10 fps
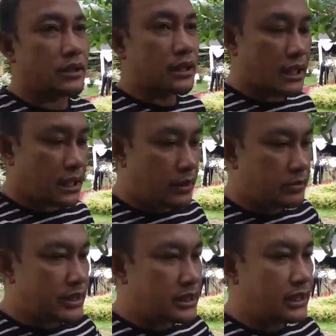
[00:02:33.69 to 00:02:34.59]
So ang
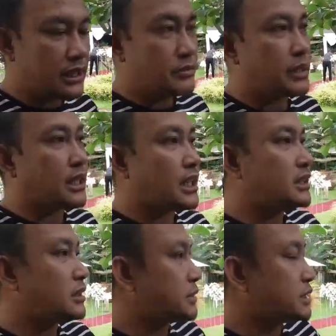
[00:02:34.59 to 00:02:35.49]
gagawin minsan nila,
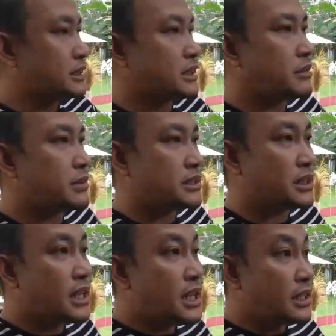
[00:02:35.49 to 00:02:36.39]
magrerenta pa sila sa labas
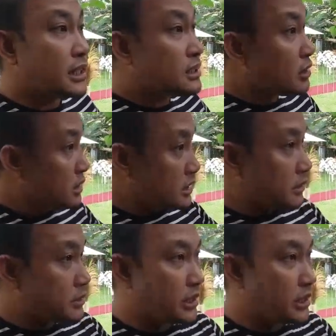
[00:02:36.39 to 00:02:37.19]
ng sound system.